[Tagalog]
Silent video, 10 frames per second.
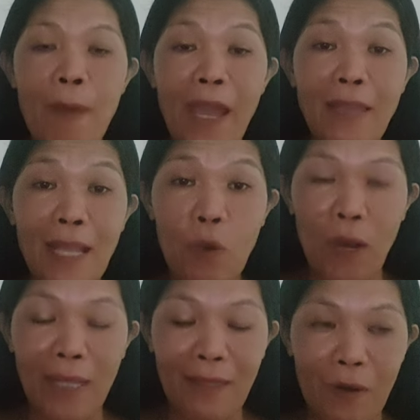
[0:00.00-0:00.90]

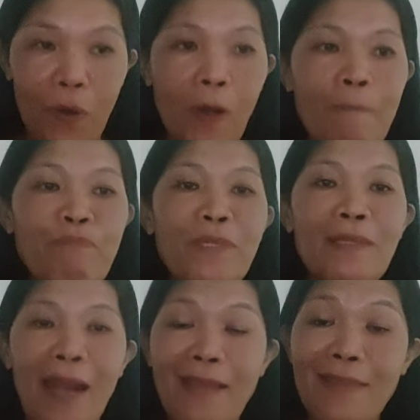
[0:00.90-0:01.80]
24,
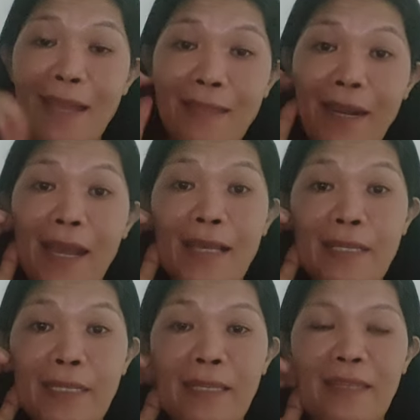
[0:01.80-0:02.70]

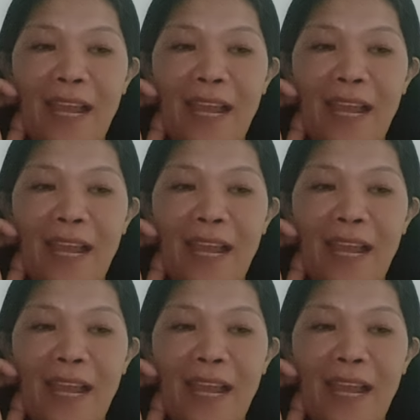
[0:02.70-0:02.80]
33,